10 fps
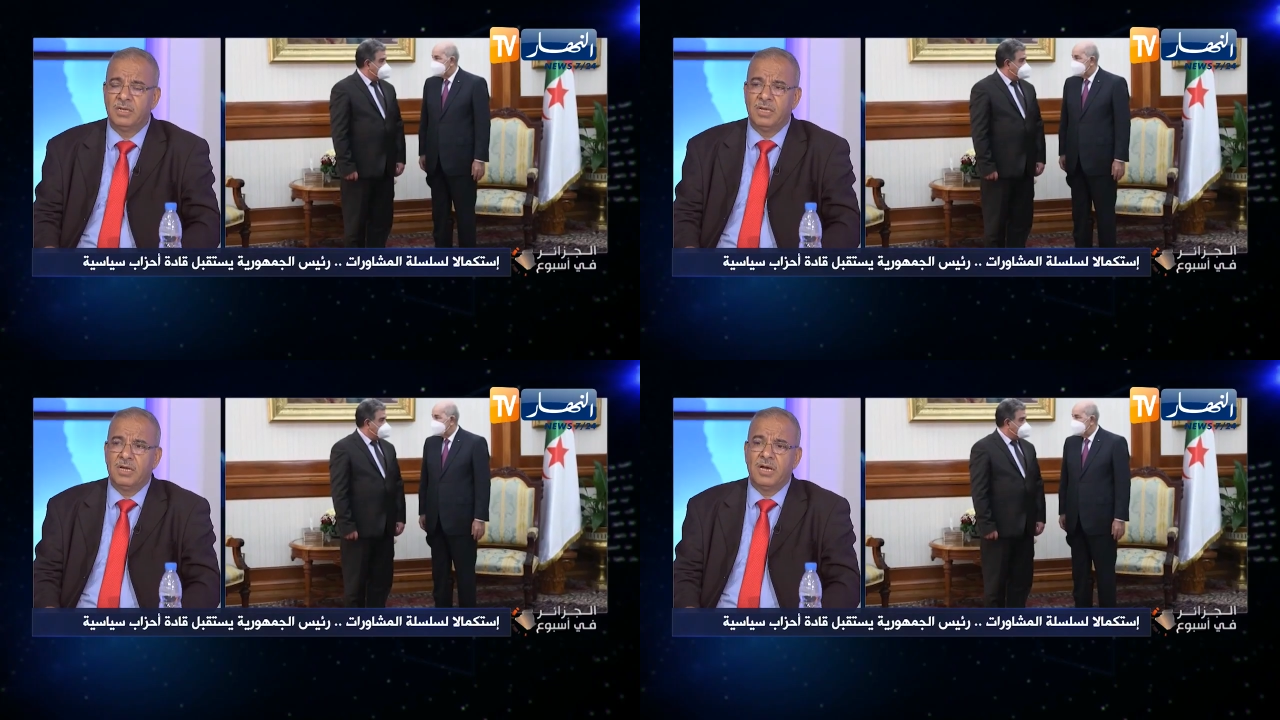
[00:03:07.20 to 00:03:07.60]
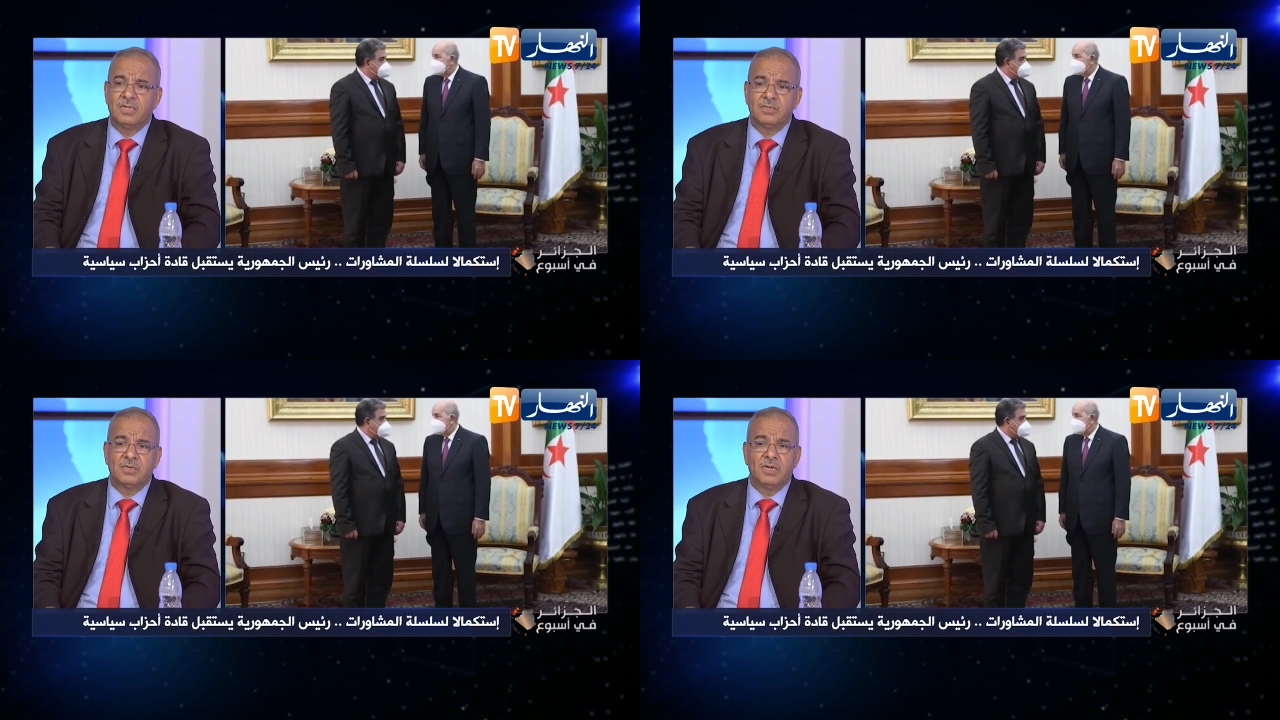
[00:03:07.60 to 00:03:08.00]
ايضا
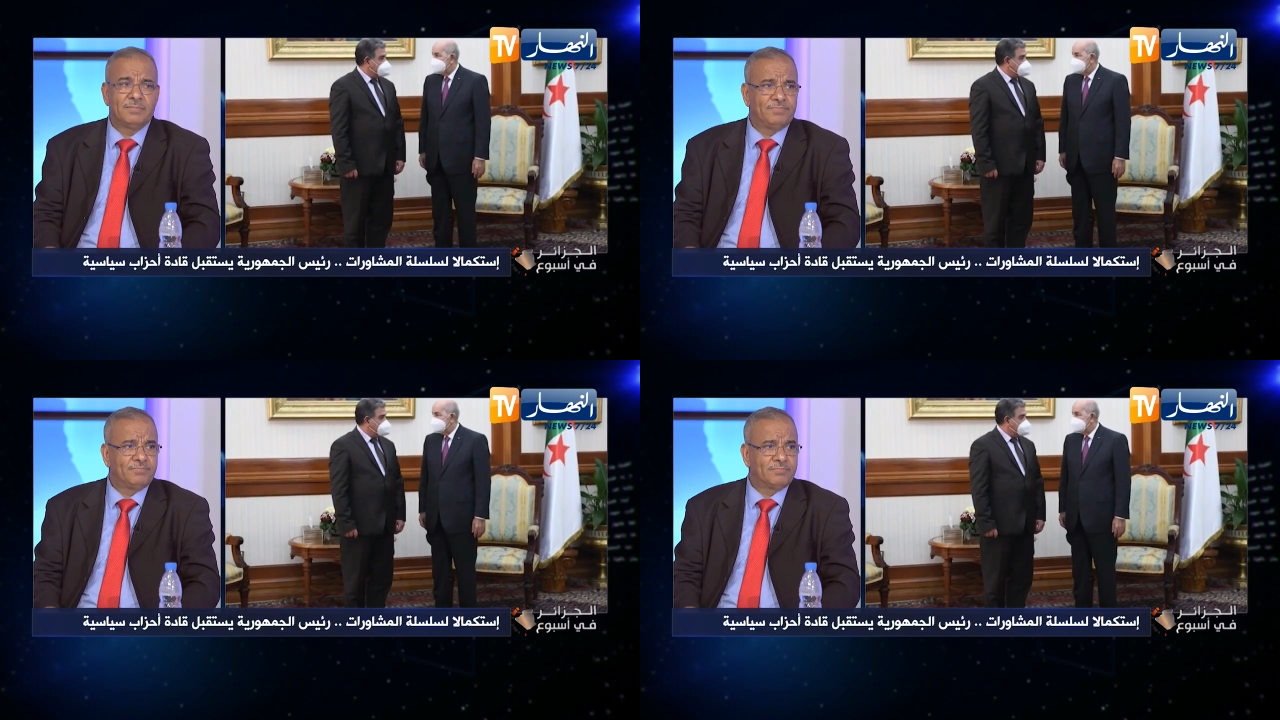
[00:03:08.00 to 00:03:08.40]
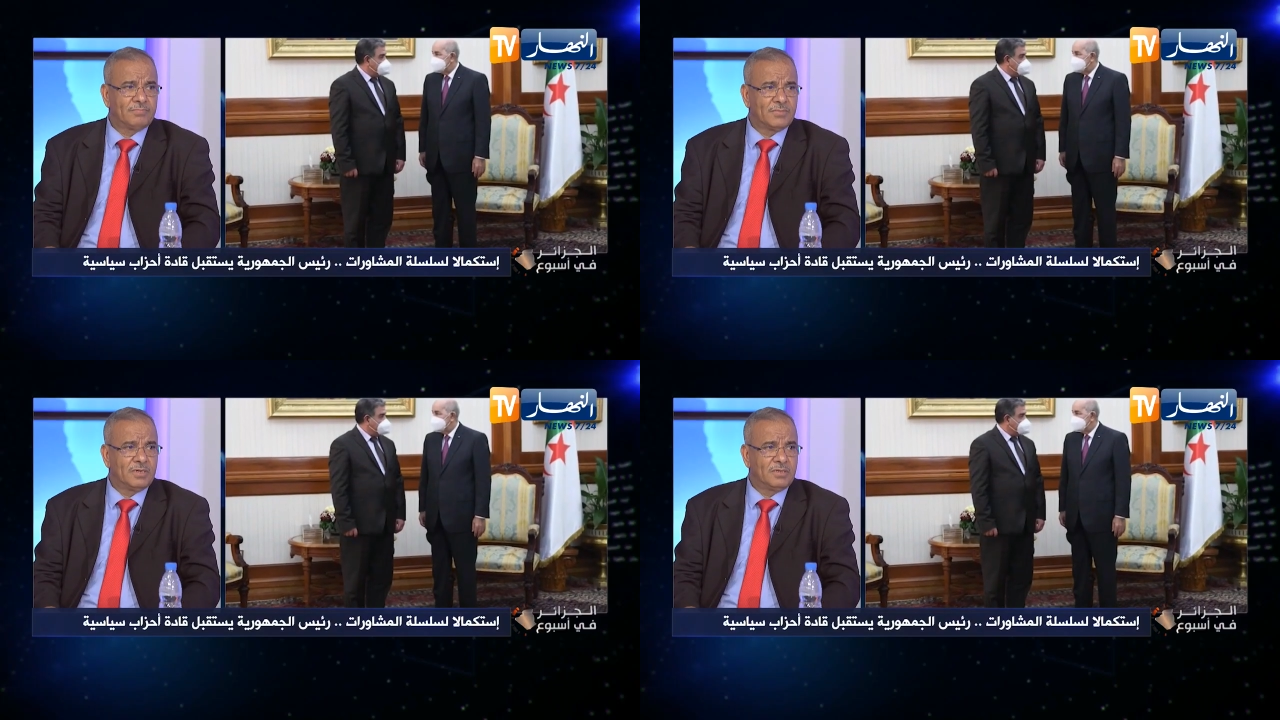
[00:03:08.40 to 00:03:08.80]
حتى يتماشى مع
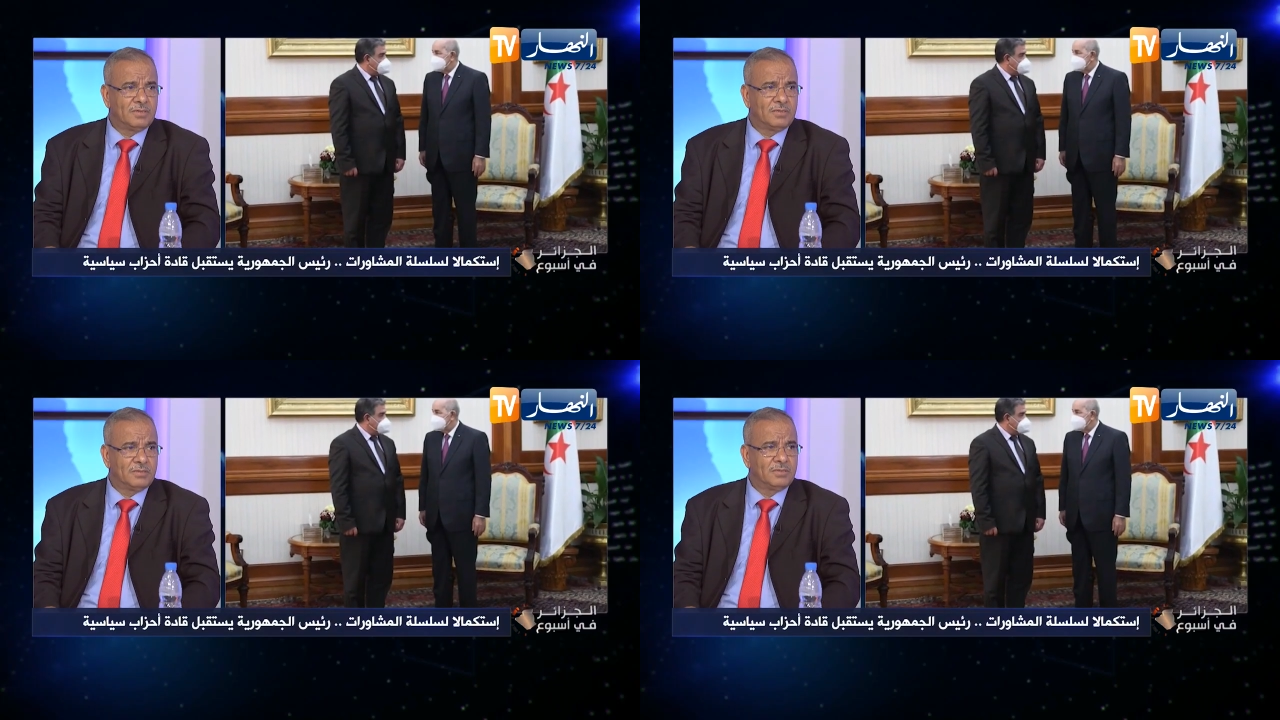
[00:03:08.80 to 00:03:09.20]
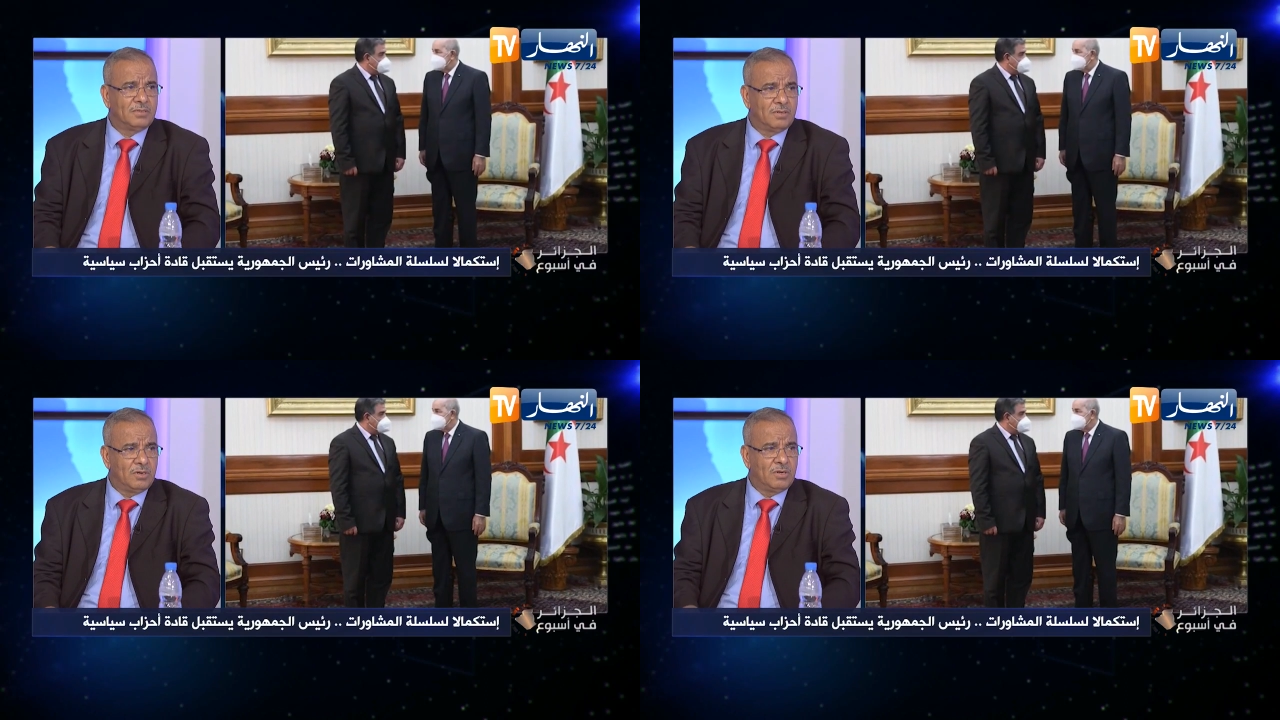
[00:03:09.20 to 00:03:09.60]
متطلبات
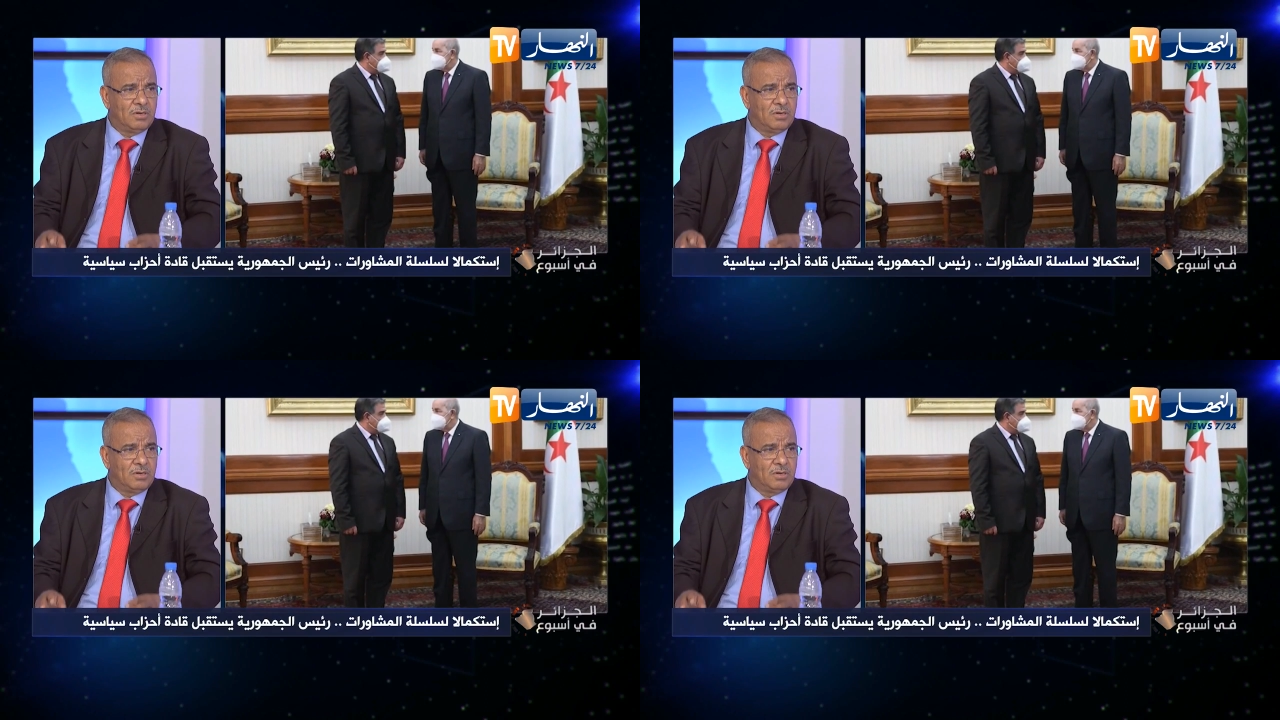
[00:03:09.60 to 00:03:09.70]
المواطن